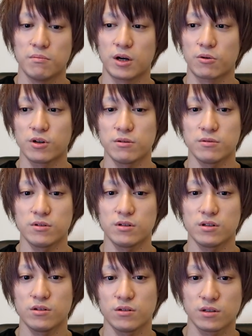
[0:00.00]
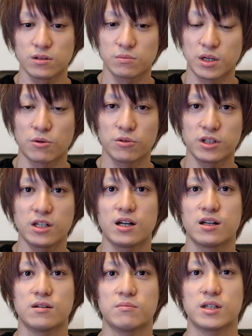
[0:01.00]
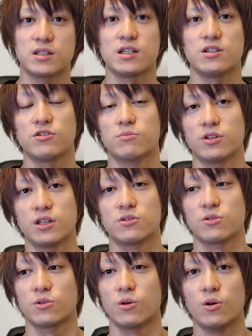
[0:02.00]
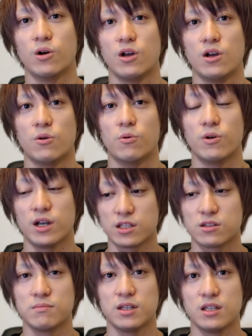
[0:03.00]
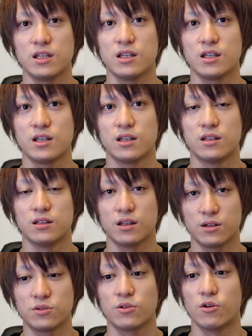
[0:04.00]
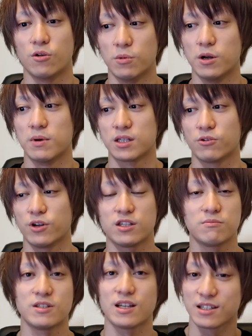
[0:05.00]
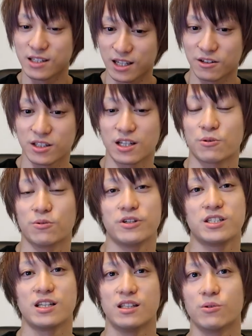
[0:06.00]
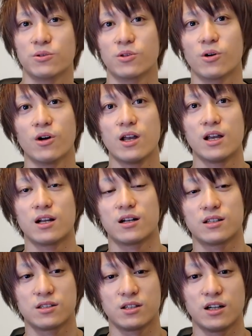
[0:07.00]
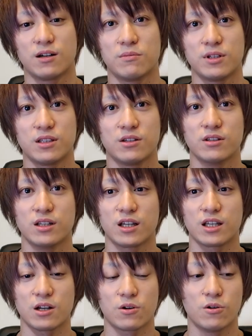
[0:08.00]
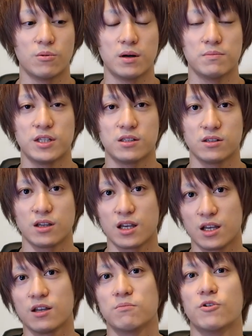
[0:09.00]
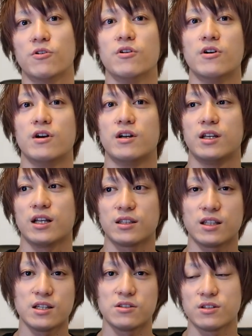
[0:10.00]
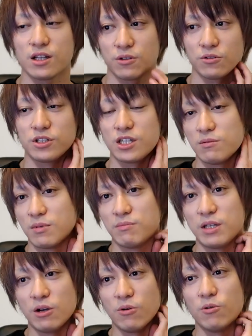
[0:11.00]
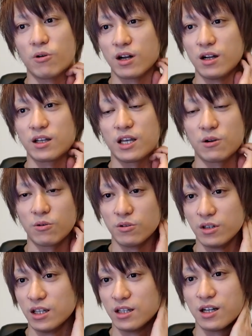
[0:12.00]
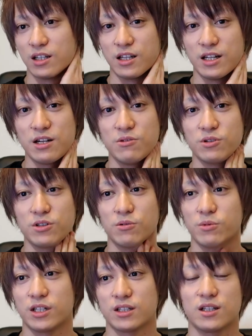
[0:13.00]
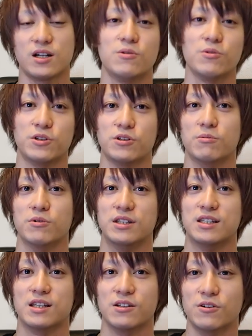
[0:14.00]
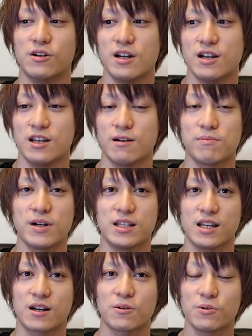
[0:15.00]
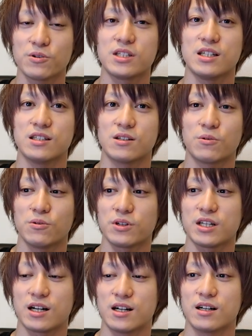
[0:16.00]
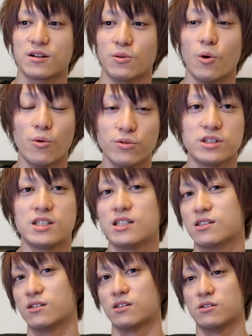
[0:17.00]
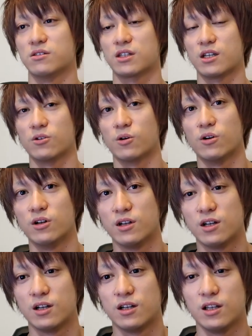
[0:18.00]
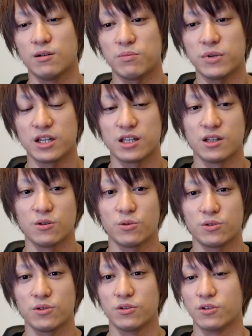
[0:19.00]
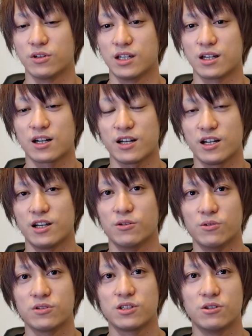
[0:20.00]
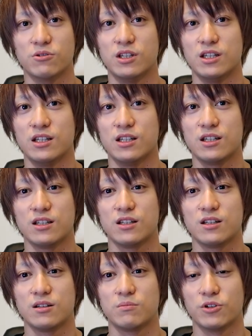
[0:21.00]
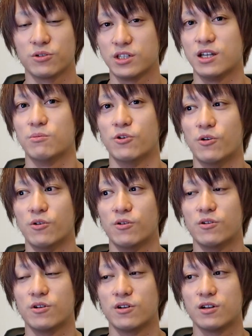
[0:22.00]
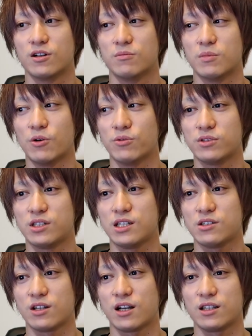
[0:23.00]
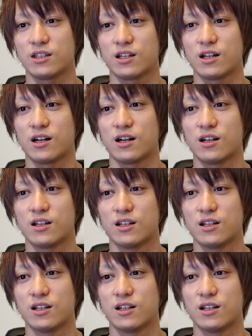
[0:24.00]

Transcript: まあ、これも、まあ、この期間、まあ、選手もね、ちょっとお休みになると思います。お休みさせてください。この1年ね、ほんと、がっつり頑張ってるんで、結構、まあ、別ゲーもやったりするだろうし、まあ、美容法から結構ね、離れる人も一旦多いと思うんですけど、やっぱりね、このシーズン、この期間、これオフシーズンっていうんですけど、やっぱりほとんどね、海外の COD プロ勢もまあ、オフシーズンに入ったら、